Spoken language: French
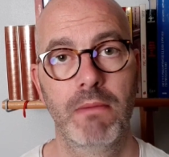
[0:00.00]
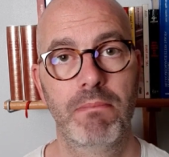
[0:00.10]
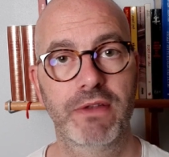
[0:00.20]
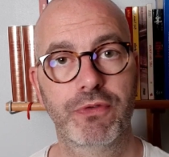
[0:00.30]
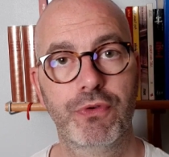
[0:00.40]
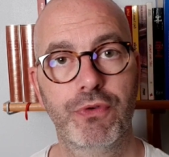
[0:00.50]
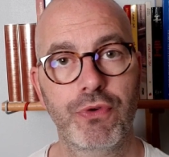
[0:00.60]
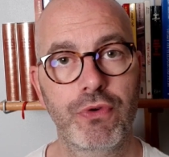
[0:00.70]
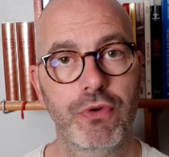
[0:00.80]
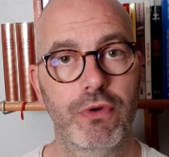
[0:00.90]
Parce
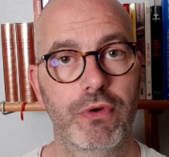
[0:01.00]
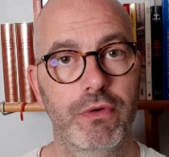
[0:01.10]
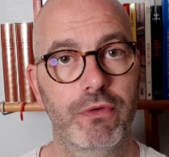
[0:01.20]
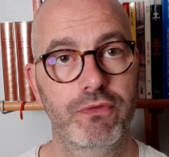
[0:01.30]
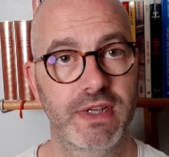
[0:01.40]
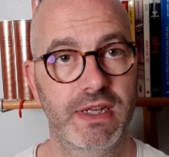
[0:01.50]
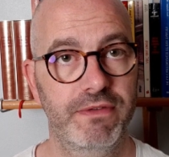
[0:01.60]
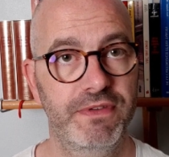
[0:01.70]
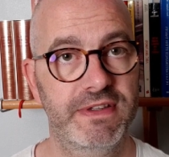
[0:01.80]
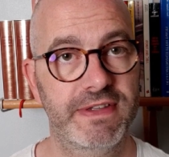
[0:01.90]
que vous allez
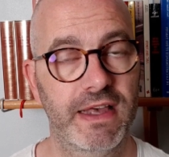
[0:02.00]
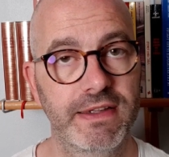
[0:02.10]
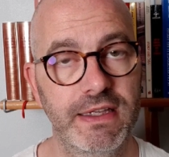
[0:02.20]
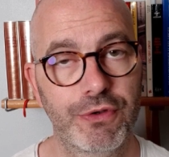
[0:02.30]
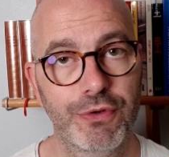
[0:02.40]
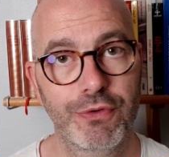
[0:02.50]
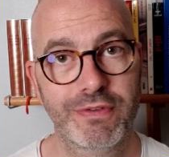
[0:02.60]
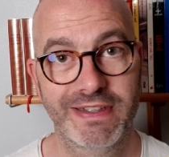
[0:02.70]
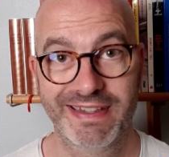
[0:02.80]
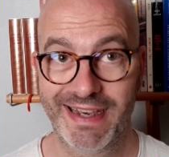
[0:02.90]
vite cerner que
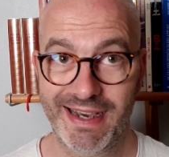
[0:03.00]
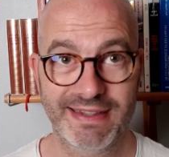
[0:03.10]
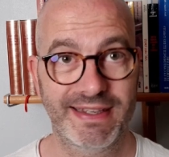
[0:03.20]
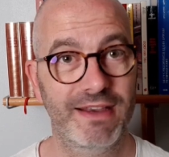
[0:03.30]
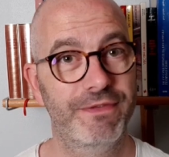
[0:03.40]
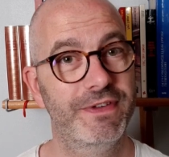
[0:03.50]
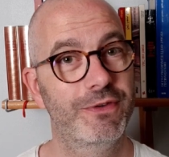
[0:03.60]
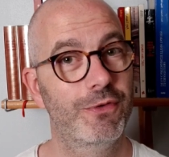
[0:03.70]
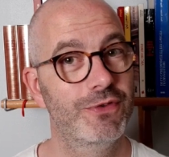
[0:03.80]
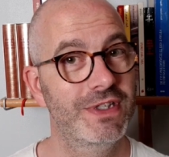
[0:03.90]
c'est très très
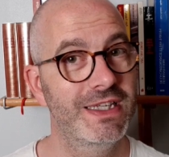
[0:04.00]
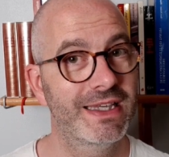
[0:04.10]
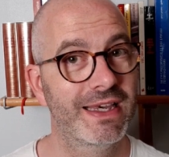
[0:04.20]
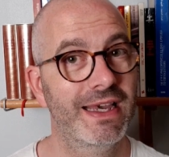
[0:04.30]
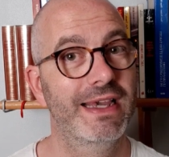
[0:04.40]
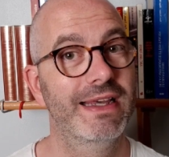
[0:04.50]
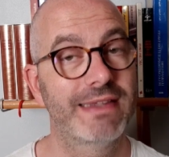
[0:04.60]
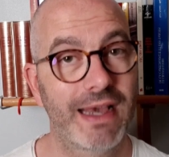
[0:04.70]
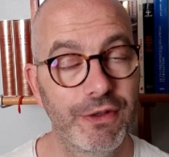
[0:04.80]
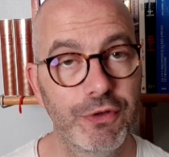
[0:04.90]
physiologique et
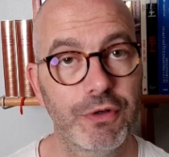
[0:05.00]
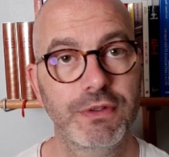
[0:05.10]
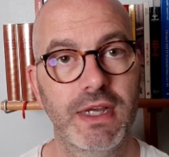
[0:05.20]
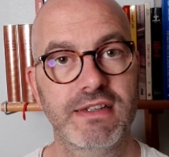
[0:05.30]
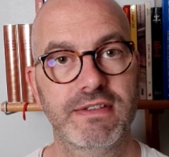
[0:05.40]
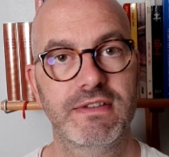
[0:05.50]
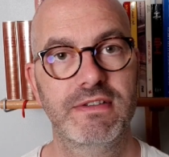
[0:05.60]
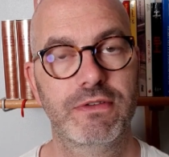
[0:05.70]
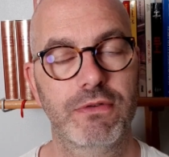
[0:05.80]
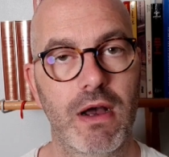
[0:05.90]
très neuronal cette
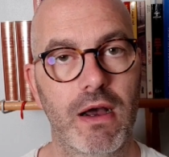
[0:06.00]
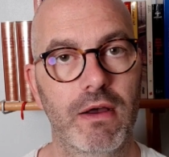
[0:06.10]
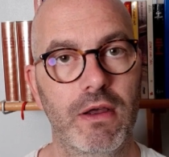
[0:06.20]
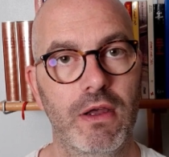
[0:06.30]
histoire.